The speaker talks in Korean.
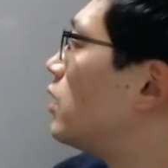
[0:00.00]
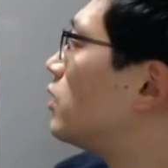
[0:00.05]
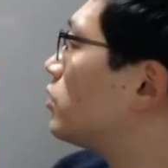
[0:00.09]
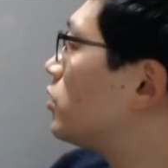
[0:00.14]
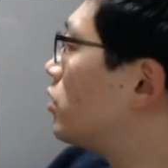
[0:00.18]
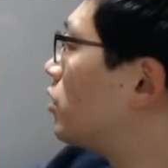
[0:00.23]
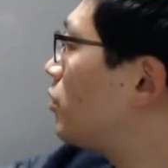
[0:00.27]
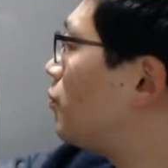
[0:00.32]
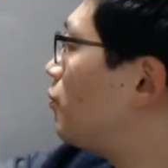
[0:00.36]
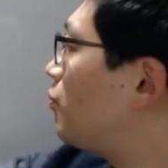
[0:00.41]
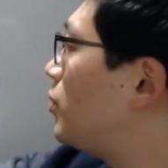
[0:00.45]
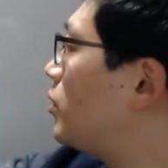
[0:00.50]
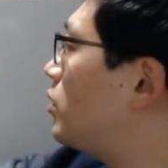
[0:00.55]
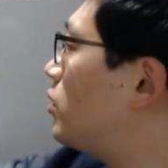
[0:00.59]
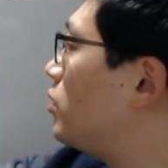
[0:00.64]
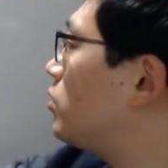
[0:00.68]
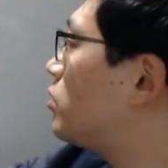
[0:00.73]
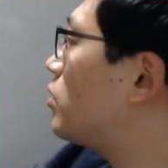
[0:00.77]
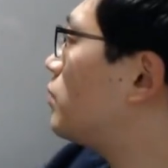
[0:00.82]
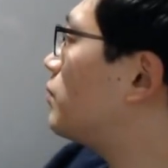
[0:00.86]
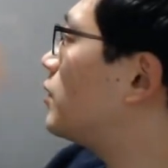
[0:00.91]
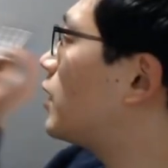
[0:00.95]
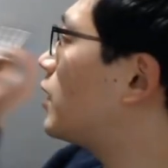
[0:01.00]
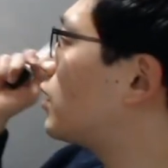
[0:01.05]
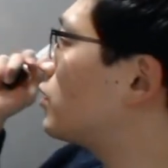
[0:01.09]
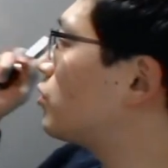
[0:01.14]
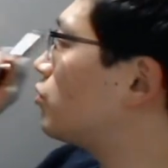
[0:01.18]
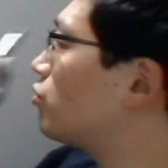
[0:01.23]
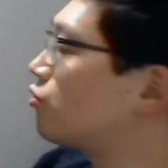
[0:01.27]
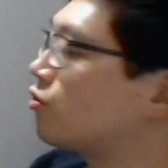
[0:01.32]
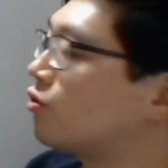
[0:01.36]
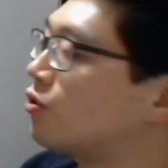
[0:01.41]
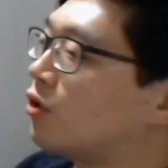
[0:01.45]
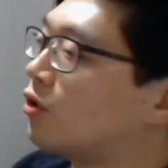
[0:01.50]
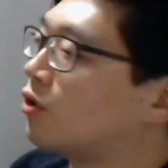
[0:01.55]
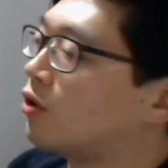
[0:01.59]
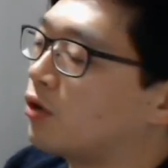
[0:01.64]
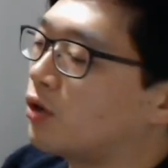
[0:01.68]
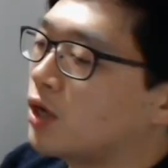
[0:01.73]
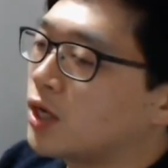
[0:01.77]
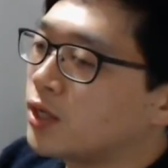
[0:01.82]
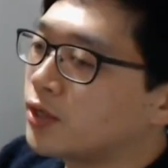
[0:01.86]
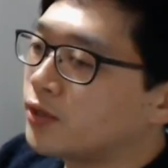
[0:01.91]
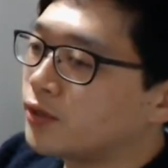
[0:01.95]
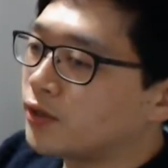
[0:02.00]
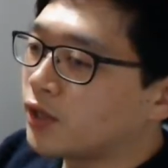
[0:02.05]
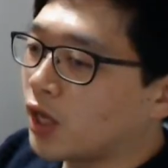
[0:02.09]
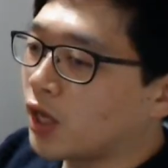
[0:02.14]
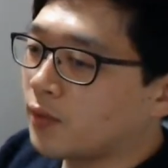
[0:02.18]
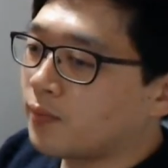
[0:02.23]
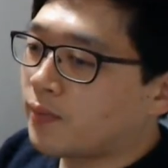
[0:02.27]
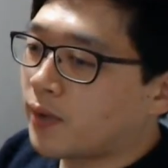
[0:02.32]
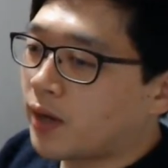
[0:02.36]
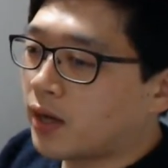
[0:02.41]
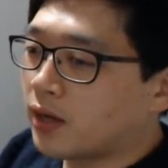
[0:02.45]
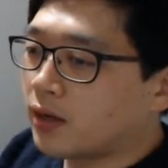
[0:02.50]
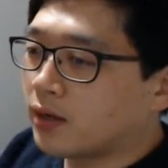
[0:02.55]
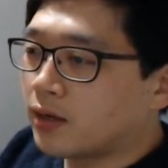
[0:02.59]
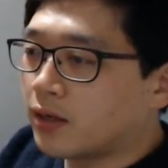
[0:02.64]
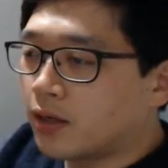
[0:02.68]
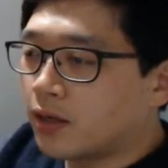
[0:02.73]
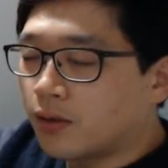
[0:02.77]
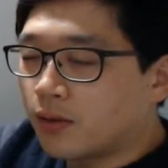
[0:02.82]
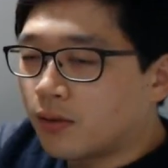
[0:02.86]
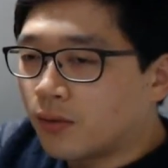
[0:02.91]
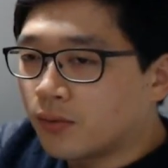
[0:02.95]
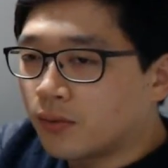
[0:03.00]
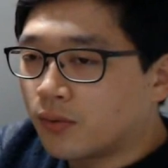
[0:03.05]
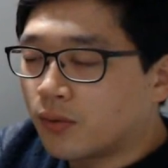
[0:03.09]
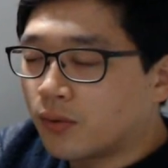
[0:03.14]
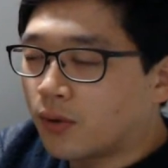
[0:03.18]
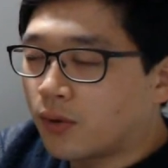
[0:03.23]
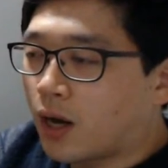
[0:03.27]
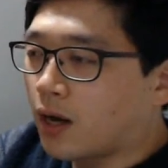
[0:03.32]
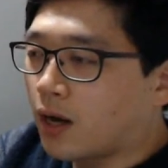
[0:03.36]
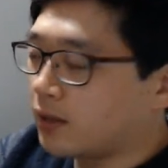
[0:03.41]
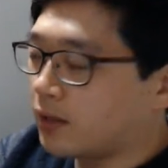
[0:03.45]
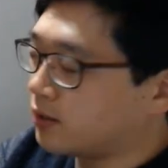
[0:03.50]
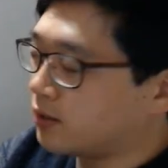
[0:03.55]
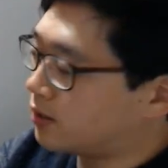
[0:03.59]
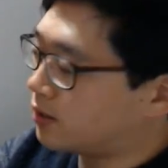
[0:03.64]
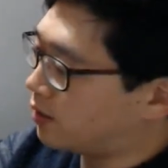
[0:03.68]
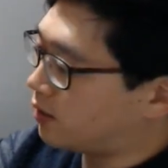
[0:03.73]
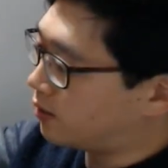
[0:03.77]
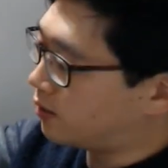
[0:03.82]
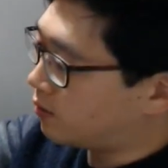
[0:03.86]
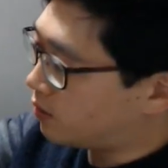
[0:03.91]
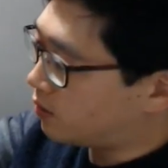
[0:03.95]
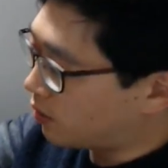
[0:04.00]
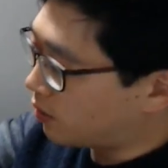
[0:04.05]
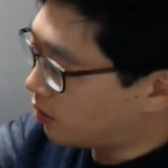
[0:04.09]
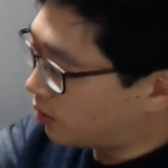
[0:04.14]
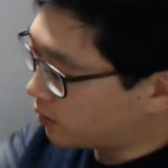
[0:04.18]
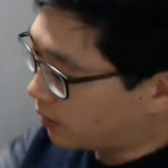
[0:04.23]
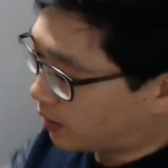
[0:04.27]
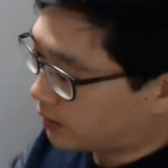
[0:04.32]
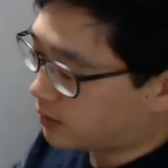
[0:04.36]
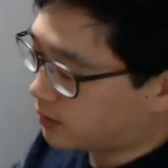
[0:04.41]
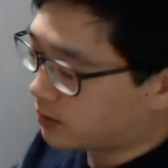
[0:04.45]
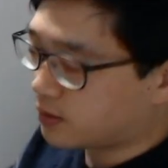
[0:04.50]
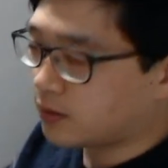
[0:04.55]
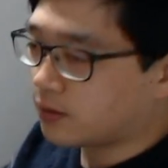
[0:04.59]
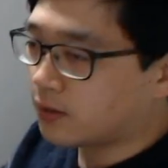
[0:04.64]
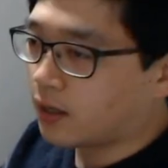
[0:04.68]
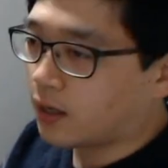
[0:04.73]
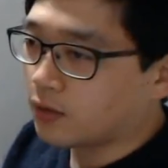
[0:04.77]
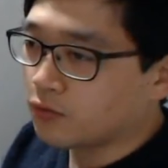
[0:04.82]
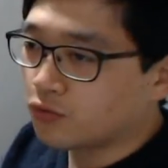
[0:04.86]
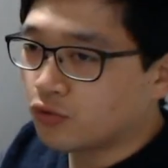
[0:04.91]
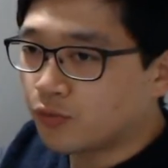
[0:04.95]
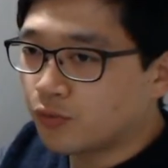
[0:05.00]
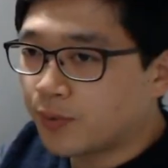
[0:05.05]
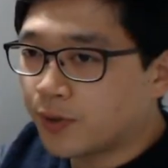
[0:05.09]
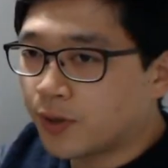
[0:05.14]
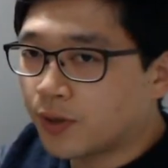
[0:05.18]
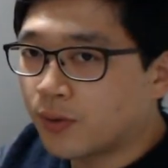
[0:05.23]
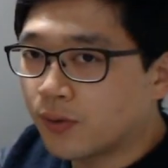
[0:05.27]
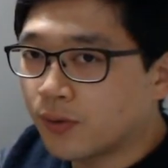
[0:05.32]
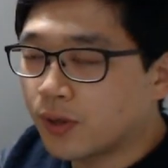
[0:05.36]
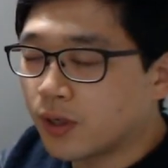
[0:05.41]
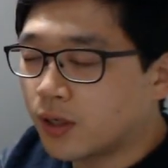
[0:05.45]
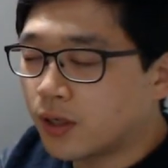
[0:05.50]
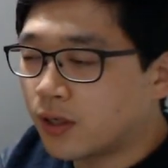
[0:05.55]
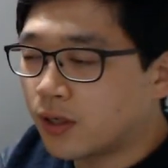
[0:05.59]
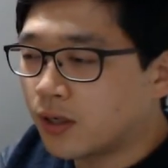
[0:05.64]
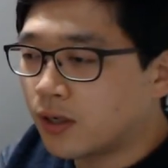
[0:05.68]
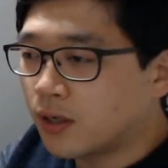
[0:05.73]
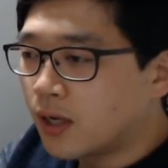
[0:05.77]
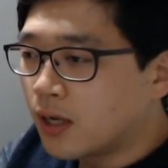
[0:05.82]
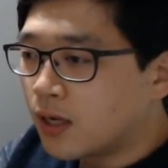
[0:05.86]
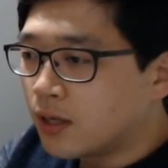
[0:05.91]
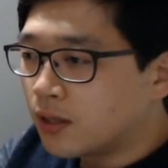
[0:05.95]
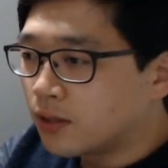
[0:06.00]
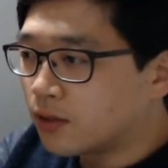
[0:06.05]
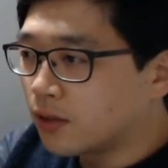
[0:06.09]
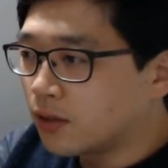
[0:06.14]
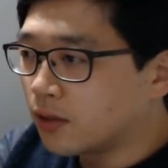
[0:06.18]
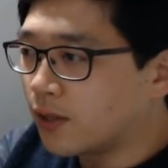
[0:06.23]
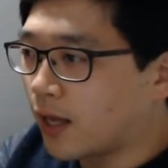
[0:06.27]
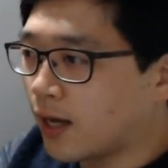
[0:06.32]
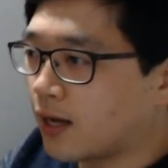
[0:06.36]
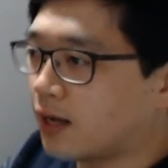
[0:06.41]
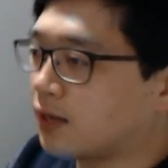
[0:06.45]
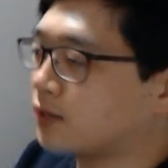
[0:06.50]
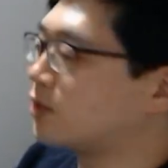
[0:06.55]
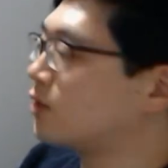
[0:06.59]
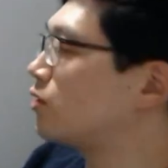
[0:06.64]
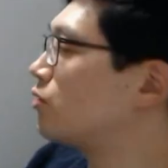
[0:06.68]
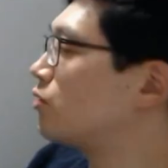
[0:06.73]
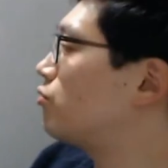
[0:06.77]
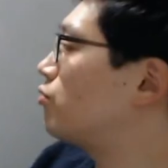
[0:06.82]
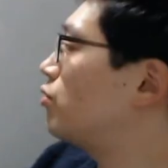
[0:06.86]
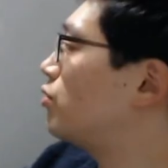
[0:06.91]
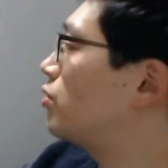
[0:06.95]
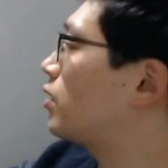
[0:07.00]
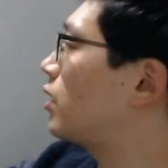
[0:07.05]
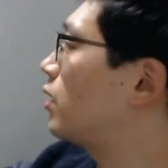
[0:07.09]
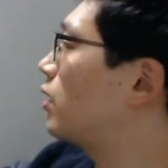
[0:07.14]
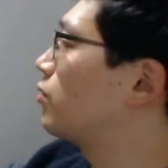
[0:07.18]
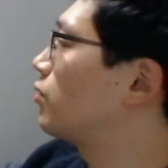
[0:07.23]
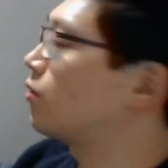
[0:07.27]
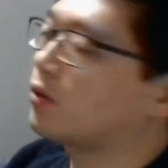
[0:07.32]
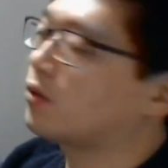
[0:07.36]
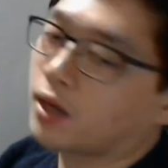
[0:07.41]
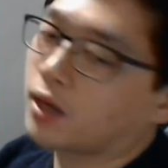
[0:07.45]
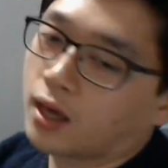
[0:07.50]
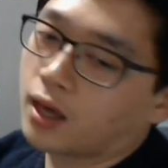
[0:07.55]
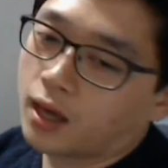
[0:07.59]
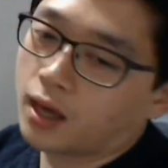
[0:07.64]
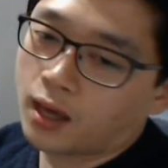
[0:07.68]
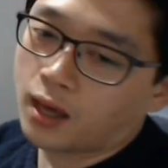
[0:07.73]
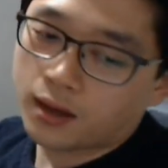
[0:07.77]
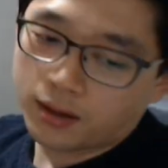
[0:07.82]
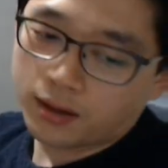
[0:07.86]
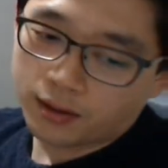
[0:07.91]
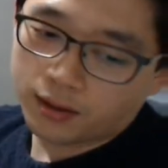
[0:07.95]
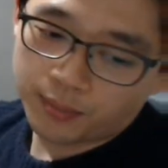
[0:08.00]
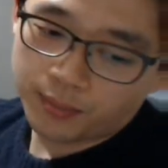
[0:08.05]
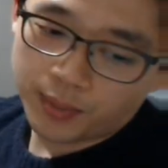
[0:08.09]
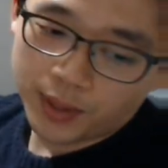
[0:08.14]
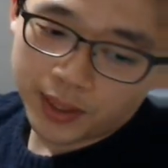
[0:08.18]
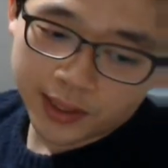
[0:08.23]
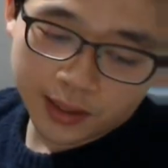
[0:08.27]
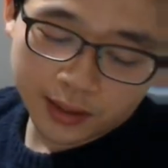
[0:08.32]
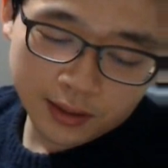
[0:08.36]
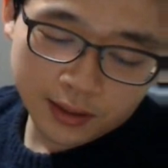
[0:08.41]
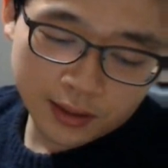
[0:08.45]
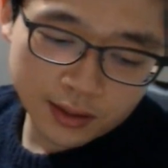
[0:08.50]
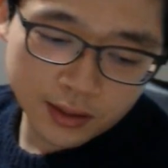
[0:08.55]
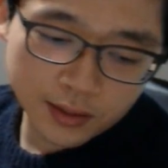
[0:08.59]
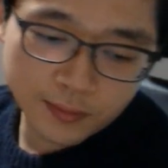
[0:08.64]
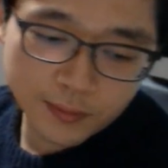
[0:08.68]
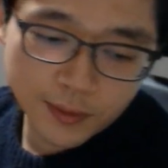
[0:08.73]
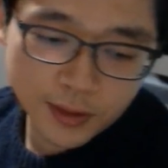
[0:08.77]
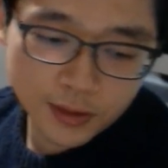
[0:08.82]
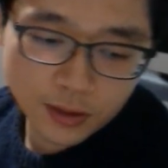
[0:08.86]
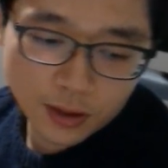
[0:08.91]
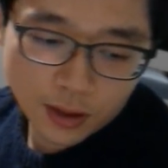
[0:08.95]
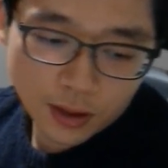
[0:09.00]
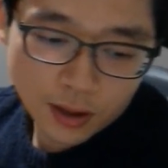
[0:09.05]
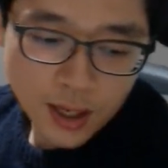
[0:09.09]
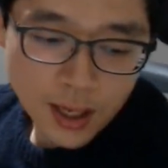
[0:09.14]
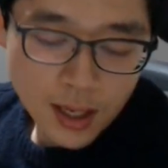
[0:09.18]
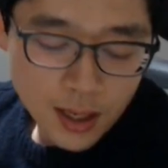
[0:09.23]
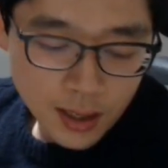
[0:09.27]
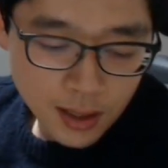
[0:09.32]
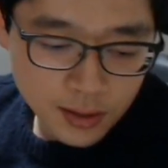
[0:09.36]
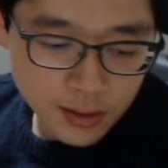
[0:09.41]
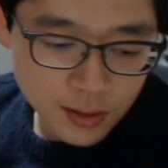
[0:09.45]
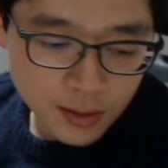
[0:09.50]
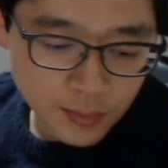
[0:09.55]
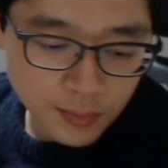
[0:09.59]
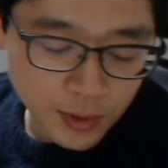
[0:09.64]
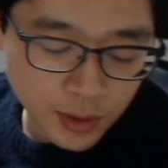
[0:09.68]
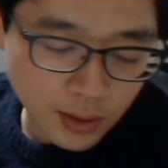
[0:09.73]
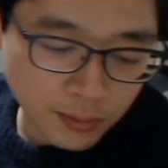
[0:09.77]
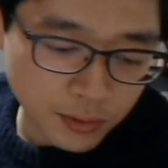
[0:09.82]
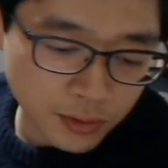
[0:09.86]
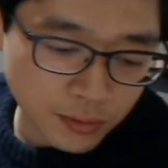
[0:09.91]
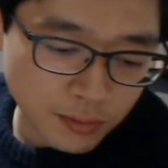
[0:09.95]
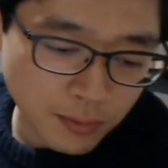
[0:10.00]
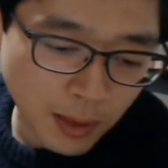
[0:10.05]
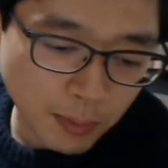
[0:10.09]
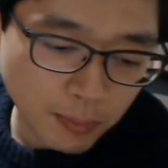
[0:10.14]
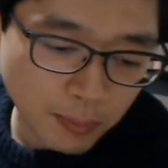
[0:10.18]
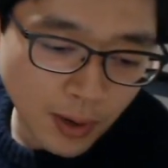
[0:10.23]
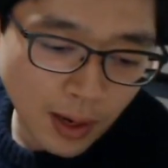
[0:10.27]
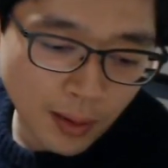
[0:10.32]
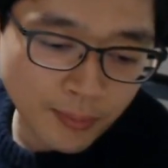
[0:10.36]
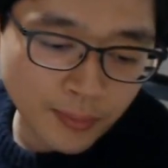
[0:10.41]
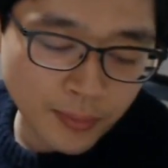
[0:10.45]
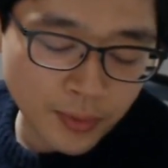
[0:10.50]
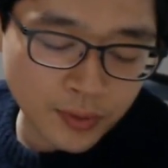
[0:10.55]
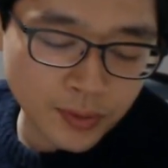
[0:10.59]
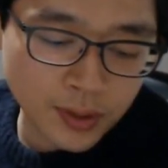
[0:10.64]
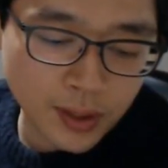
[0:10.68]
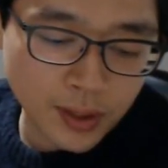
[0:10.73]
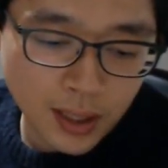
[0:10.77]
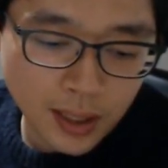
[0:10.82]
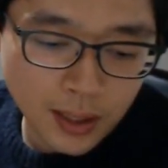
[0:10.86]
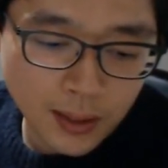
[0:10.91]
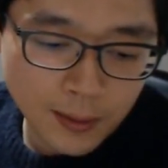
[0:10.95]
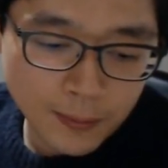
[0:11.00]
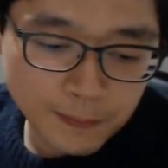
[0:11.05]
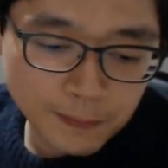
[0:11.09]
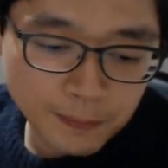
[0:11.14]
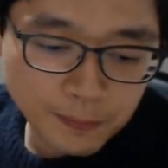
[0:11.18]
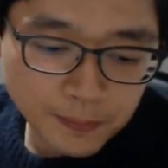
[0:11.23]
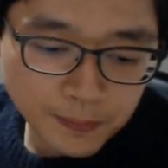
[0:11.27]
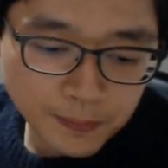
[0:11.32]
즉 비등점이 낮을수록 냉매의 온도가 이제 더 낮아진다. 주변 공기를 더 냉각시킬 수 있다. 이렇게 어, 판단을 하시면 되죠. 그래서 밑에 보시면 뭐 암모니아